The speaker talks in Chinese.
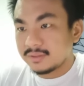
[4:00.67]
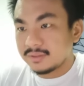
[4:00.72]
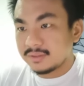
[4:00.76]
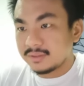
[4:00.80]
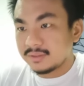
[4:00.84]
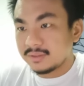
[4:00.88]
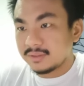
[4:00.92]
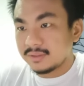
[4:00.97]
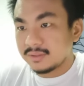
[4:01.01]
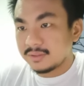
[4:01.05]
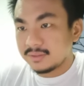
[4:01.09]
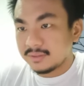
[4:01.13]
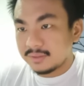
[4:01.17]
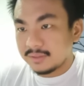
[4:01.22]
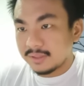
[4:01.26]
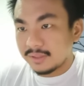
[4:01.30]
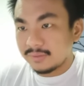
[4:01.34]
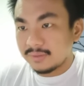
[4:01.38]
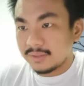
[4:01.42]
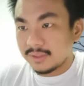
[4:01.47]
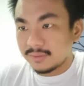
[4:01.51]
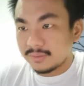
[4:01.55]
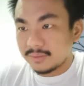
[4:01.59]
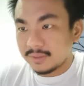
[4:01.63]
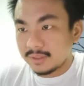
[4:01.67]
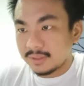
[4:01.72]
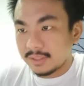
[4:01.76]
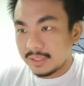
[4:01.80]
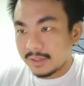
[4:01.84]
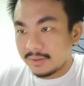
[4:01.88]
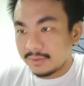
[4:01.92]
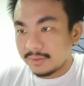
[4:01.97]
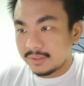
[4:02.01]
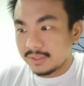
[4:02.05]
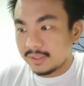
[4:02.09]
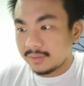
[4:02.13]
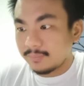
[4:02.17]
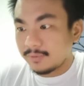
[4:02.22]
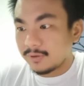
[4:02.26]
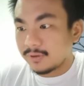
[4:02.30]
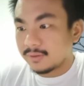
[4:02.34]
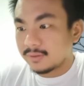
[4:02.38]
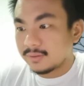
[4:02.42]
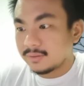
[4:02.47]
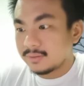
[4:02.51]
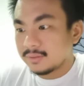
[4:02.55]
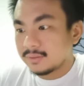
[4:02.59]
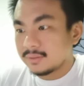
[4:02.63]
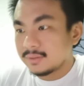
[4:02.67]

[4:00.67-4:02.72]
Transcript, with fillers: 只是要小心它会跌破。